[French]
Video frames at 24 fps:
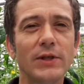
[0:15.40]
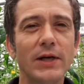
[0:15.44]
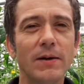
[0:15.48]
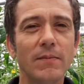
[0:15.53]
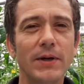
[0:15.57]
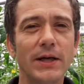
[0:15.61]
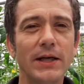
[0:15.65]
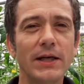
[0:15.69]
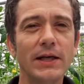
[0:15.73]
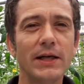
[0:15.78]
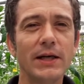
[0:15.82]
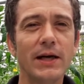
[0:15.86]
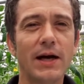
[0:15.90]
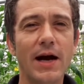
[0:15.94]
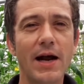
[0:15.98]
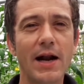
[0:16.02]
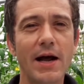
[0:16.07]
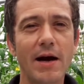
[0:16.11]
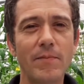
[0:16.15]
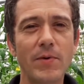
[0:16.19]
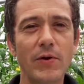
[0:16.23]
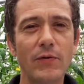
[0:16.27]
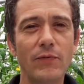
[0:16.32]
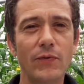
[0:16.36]
abri à
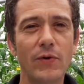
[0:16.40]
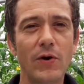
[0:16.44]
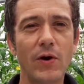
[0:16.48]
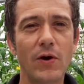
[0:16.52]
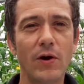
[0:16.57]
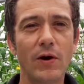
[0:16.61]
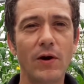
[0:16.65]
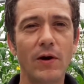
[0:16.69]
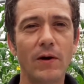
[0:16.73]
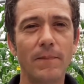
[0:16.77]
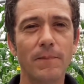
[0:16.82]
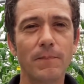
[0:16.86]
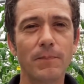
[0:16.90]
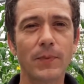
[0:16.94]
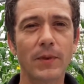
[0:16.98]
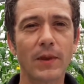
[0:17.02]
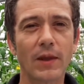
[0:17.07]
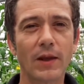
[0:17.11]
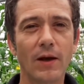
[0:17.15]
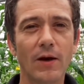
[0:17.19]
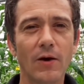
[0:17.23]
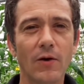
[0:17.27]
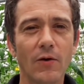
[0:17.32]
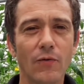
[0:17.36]
l'armée fleur. Hein.
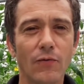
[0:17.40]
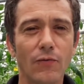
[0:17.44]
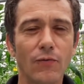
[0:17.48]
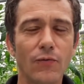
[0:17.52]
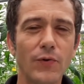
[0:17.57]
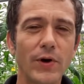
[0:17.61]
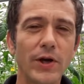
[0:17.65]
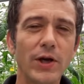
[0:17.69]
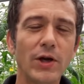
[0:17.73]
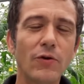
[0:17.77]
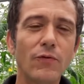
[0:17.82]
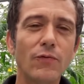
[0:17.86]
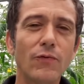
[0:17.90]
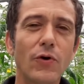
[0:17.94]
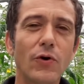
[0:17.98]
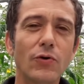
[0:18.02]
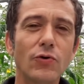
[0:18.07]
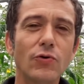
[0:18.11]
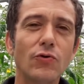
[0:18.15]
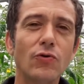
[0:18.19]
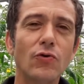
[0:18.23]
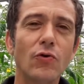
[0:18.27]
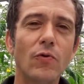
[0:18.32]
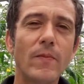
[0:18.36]
Vous voyez une fleur de
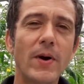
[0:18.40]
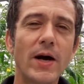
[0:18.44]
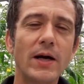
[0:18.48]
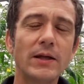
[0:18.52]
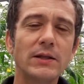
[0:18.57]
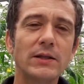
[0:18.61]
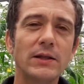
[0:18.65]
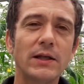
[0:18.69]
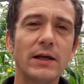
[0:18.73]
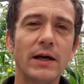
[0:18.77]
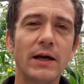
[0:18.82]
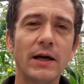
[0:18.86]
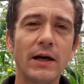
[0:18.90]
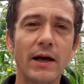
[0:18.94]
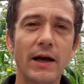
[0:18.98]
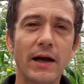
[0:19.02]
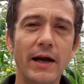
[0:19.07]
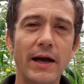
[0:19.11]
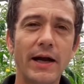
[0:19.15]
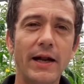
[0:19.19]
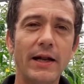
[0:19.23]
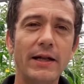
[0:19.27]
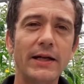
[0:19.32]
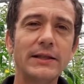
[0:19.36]
tomate,
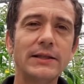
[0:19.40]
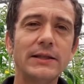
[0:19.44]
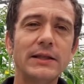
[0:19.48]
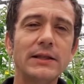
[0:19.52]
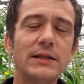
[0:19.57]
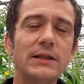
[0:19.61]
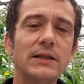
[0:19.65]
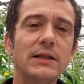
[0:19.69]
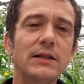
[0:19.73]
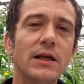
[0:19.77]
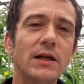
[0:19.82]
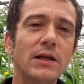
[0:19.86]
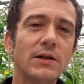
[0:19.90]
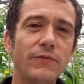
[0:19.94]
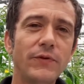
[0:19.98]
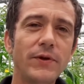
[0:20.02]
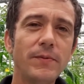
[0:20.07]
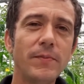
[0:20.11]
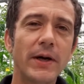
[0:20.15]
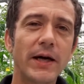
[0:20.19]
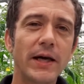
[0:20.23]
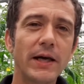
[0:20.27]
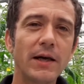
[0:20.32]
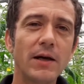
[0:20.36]
elle nécessite d'être
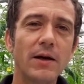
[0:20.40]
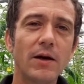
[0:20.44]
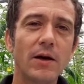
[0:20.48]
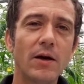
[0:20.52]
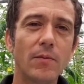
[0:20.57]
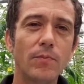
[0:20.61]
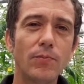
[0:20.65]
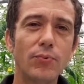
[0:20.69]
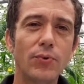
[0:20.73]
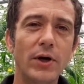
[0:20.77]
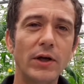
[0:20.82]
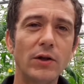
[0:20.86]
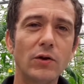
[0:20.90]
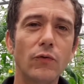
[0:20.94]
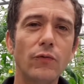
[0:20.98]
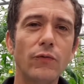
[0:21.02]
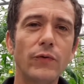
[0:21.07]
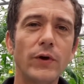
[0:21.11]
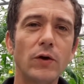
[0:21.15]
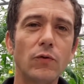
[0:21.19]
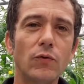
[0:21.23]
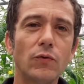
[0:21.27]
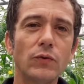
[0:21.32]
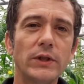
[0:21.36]
vibrée euh, pour être
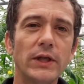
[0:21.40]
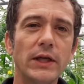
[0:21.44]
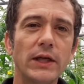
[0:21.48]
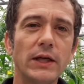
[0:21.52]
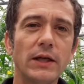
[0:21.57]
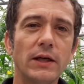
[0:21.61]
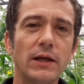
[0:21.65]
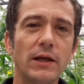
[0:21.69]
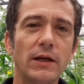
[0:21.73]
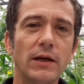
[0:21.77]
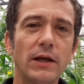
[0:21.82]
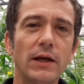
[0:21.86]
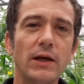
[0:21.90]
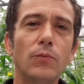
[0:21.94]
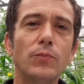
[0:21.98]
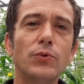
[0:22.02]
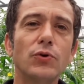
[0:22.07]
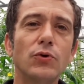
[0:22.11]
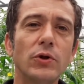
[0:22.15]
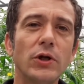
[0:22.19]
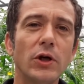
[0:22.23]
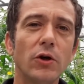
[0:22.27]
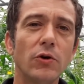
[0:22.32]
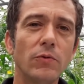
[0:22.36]
fécondée hein, et
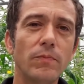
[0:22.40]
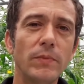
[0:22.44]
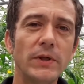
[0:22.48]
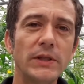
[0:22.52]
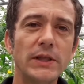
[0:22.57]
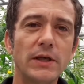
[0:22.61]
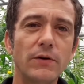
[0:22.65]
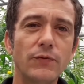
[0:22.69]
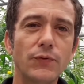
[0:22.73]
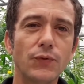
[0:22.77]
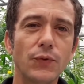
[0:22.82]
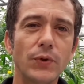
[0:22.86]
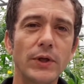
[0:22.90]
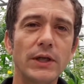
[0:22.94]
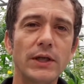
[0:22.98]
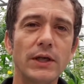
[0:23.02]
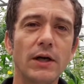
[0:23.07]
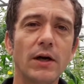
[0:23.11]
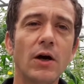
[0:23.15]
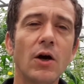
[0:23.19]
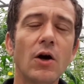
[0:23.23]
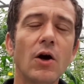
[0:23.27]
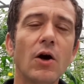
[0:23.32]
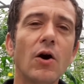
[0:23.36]
obtenir une mise à fruit.
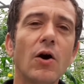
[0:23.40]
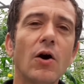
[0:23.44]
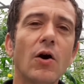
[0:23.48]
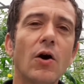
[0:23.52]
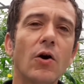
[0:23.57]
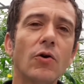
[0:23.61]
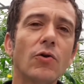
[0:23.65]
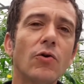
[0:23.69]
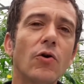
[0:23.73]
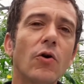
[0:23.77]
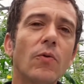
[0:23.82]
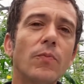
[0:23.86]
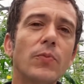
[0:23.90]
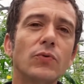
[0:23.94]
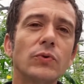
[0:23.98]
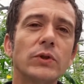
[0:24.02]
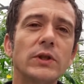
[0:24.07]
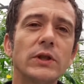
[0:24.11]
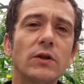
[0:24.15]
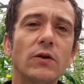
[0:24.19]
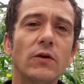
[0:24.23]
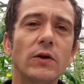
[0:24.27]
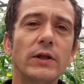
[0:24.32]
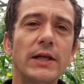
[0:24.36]
En Europe
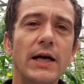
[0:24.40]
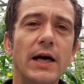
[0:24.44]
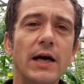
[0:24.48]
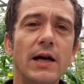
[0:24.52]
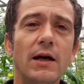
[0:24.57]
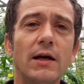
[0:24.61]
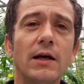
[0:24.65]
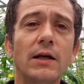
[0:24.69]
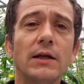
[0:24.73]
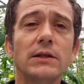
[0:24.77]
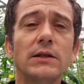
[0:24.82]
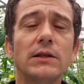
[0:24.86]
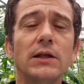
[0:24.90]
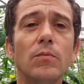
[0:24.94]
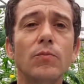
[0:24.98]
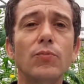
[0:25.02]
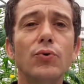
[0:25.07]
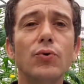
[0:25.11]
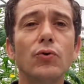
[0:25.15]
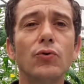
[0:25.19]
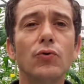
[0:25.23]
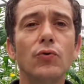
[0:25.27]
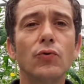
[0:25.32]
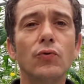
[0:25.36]
continentale, c'est le
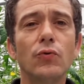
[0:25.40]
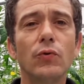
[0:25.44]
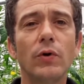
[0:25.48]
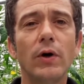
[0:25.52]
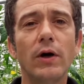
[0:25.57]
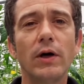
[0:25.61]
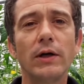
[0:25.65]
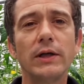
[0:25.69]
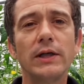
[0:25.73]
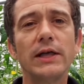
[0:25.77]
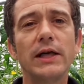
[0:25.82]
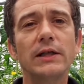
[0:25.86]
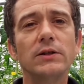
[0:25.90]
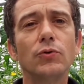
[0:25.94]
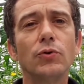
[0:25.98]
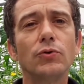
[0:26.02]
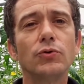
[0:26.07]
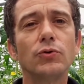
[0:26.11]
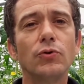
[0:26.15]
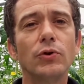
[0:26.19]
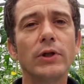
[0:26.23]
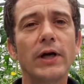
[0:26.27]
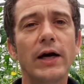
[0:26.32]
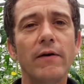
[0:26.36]
bourdon qui assure ce
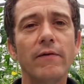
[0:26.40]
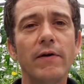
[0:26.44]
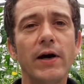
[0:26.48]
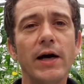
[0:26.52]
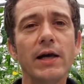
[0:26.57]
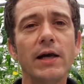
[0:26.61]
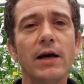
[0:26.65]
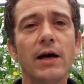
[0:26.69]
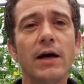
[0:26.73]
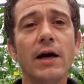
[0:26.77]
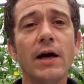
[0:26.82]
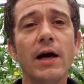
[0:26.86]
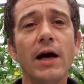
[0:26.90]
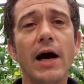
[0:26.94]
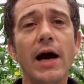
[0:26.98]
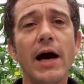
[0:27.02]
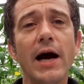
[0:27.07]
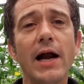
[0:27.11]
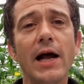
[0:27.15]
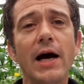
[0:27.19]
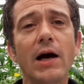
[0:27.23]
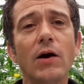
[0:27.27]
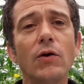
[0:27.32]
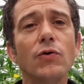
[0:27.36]
travail. À
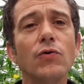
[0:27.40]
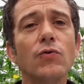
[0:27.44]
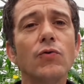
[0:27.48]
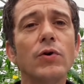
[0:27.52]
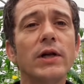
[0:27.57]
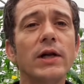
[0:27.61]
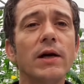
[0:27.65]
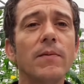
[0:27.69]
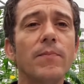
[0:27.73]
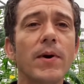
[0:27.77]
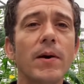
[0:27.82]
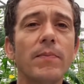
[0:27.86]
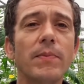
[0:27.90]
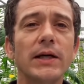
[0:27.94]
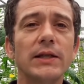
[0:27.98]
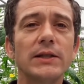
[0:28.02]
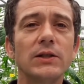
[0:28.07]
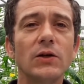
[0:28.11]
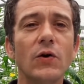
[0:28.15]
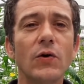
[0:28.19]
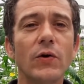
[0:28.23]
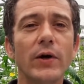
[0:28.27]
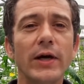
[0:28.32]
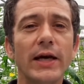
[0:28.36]
La Réunion, il n'est pas
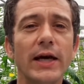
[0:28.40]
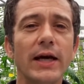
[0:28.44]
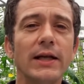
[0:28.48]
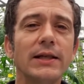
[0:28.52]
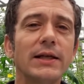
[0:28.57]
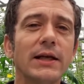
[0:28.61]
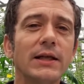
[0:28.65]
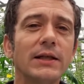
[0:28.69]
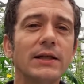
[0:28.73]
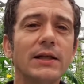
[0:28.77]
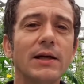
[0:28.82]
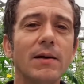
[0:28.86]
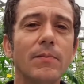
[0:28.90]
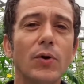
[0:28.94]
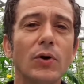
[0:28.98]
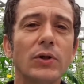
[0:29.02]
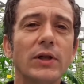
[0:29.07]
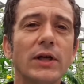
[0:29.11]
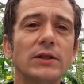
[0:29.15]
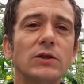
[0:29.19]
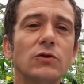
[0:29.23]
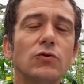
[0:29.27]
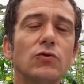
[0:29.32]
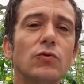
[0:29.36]
présent et interdit
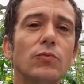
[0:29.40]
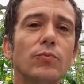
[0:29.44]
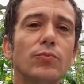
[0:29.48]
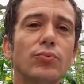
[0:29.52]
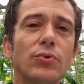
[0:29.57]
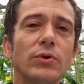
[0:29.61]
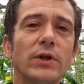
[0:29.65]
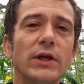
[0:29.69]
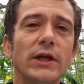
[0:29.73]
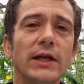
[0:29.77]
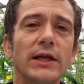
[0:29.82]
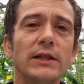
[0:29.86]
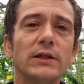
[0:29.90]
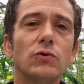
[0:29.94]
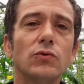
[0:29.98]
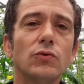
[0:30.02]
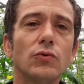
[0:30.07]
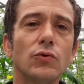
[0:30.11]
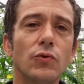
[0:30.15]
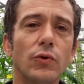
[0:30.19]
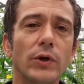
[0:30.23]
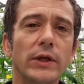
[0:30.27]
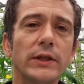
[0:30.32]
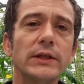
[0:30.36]
d'importation pour des questions de
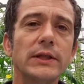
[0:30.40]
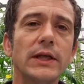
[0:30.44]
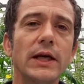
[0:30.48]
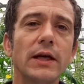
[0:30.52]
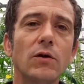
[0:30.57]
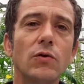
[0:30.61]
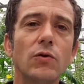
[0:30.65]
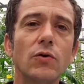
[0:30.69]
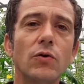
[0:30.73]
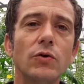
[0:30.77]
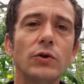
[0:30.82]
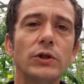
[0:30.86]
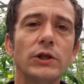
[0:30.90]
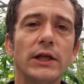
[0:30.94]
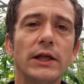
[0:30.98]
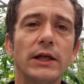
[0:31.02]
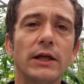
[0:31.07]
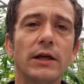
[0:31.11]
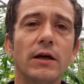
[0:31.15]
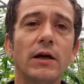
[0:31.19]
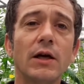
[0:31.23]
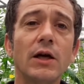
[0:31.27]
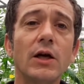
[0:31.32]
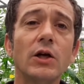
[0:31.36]
risque écologique.
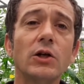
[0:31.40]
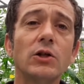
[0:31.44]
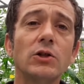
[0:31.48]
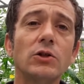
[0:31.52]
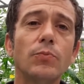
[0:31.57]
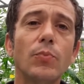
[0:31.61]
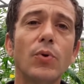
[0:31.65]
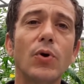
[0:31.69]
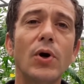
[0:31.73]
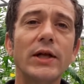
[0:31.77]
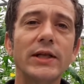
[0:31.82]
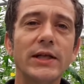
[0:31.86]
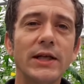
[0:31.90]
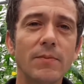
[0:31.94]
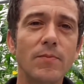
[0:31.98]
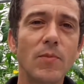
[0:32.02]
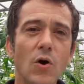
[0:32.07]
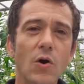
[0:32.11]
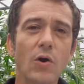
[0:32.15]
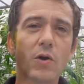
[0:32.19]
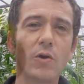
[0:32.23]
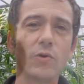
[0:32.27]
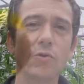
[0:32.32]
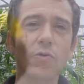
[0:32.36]
Sporadiquement,
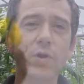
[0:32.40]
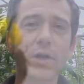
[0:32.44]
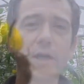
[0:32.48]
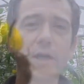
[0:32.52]
dans